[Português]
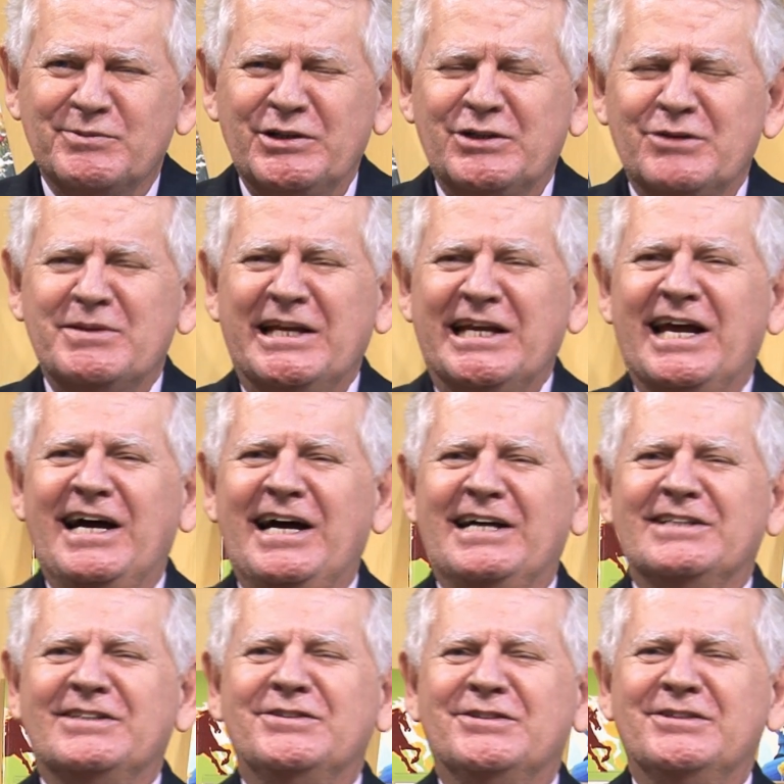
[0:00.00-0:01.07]
muito
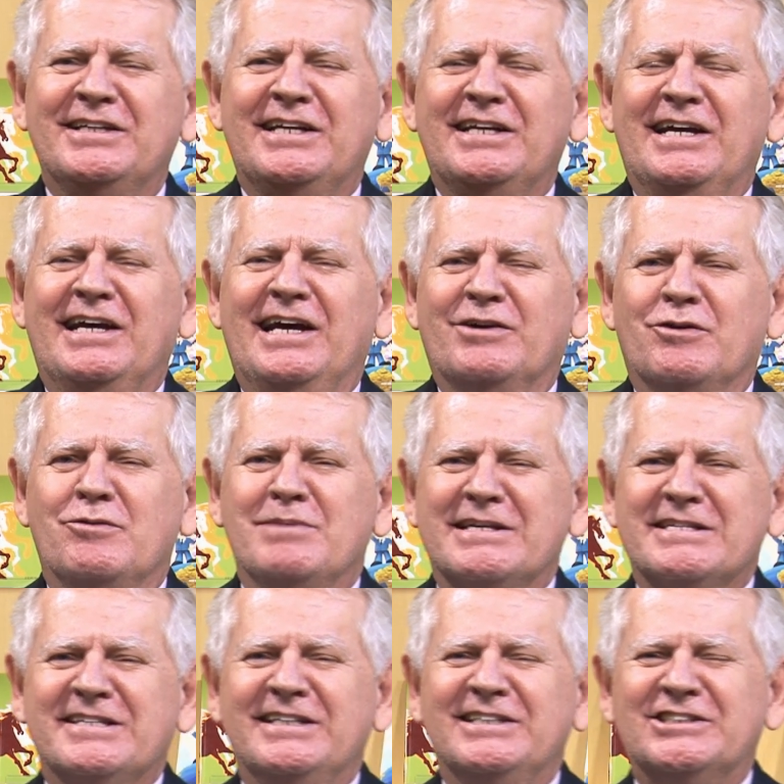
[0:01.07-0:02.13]
obrigado. É com
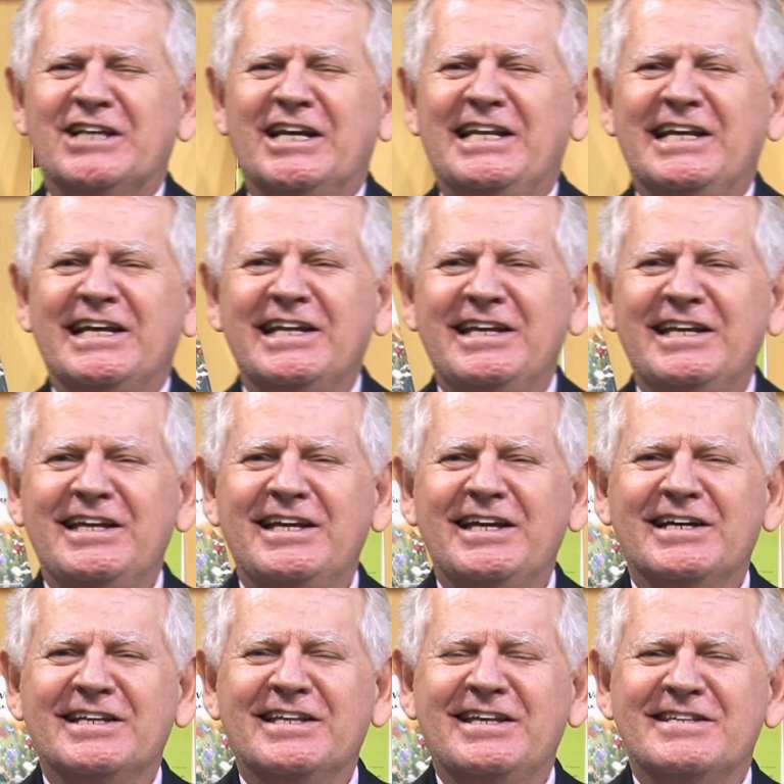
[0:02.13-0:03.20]
bastante
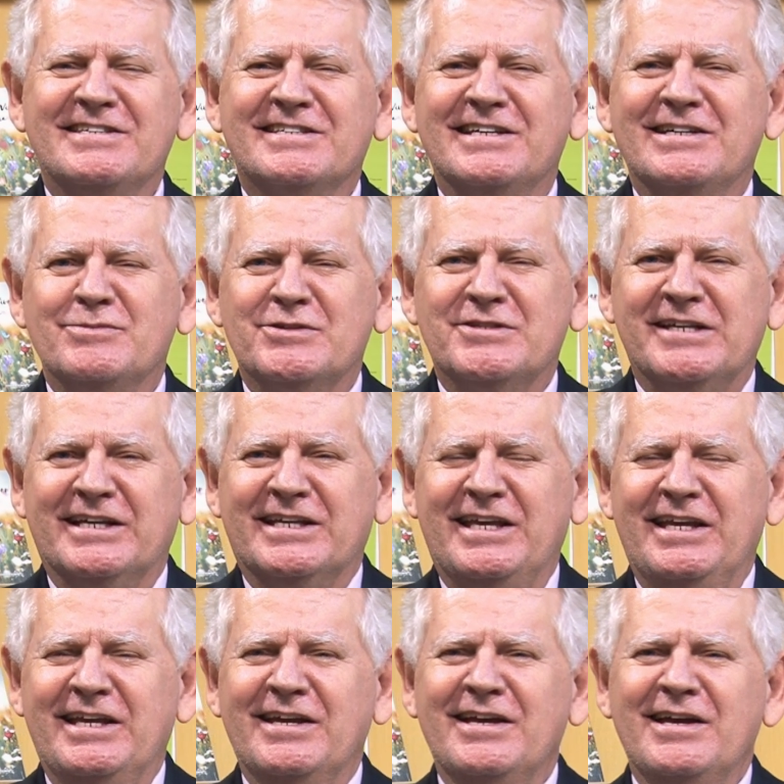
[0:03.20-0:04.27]
alegria que estamos
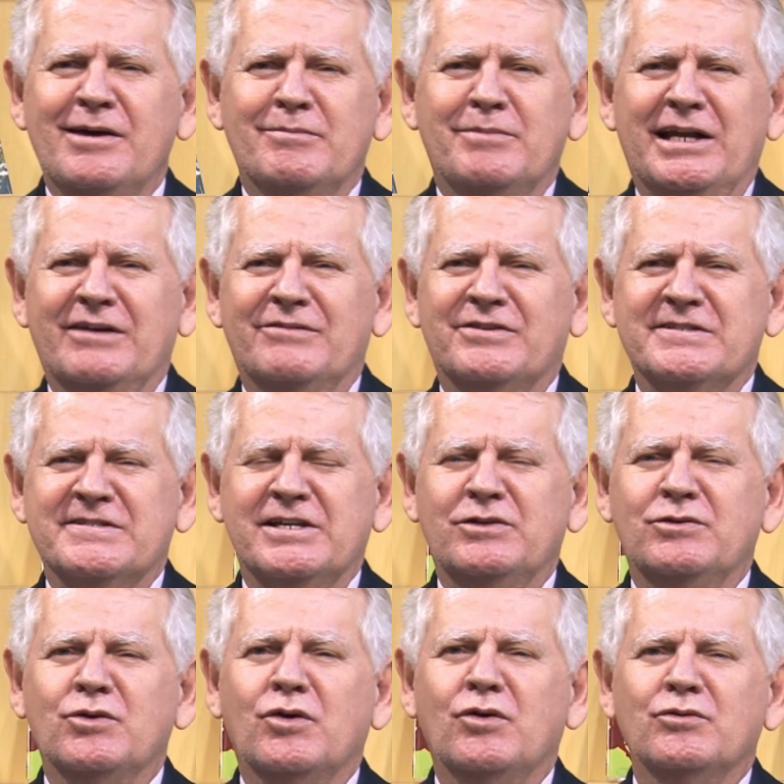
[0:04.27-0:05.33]
aqui para fazer
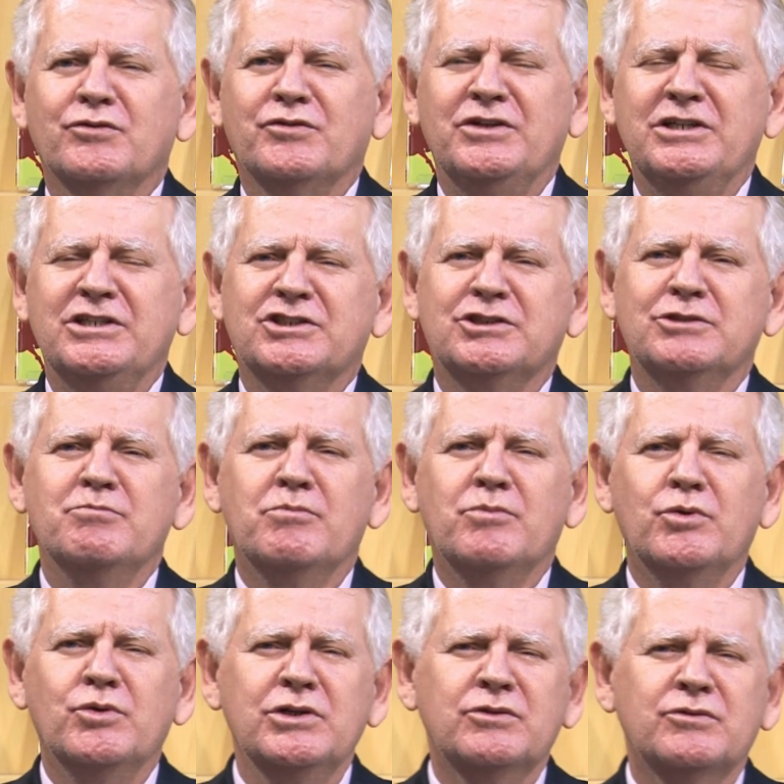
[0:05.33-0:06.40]
um convite
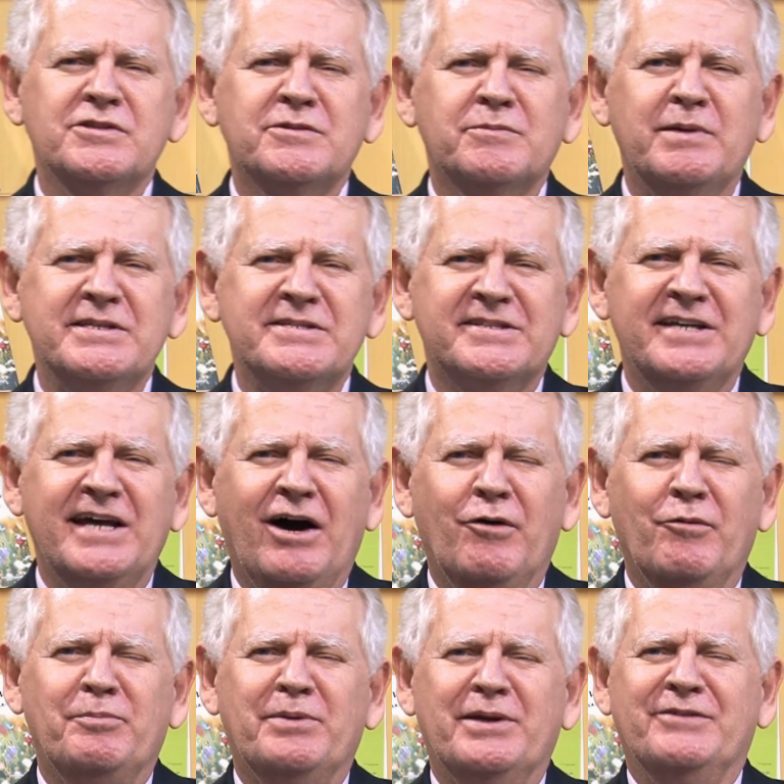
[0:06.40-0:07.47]
muito especial
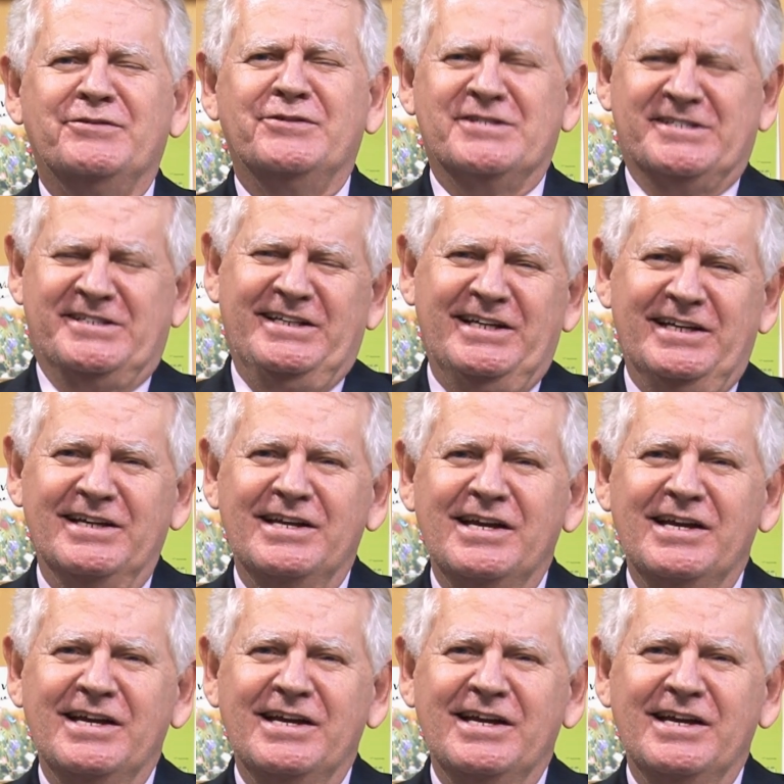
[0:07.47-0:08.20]
para você